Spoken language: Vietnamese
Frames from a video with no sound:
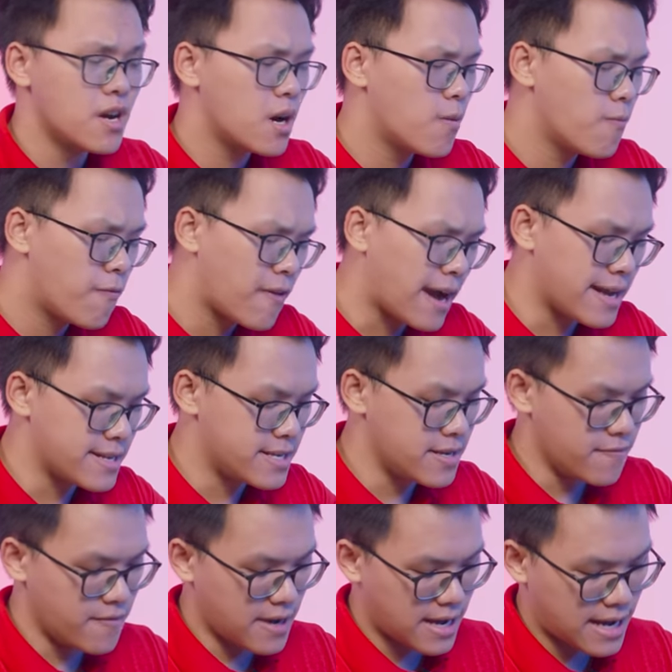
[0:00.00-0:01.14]
không phải chỉ
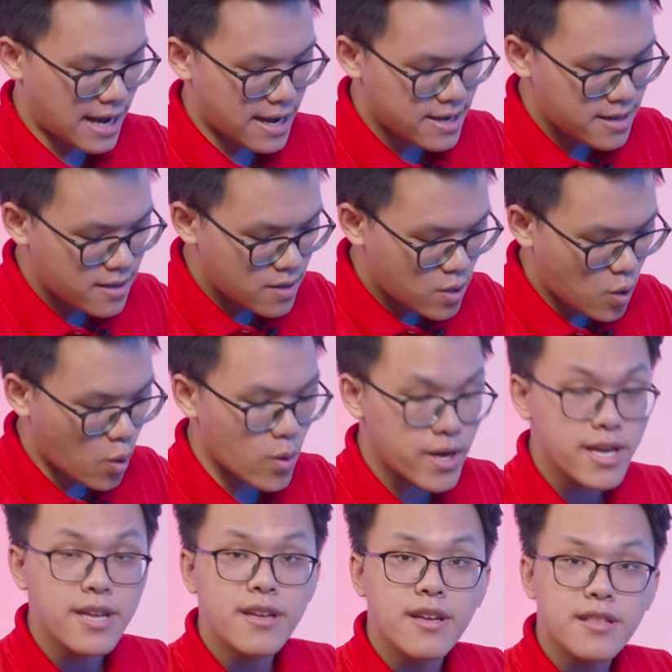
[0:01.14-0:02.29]
về cái
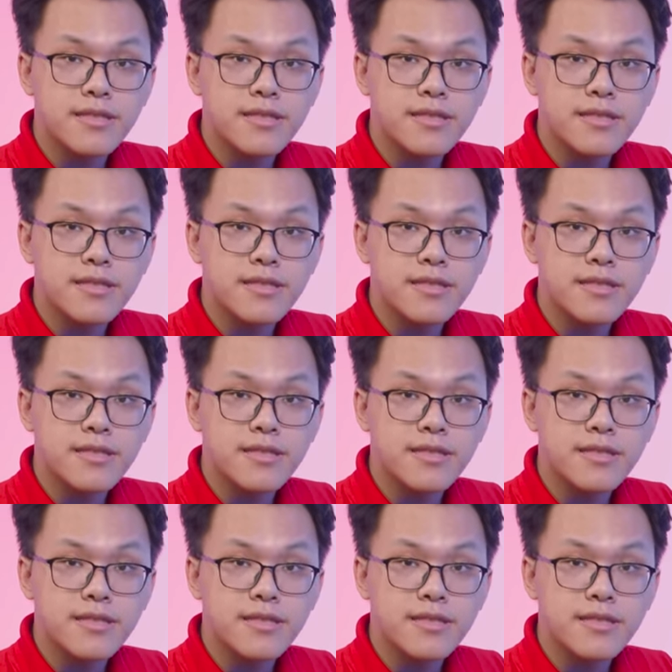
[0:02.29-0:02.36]
khối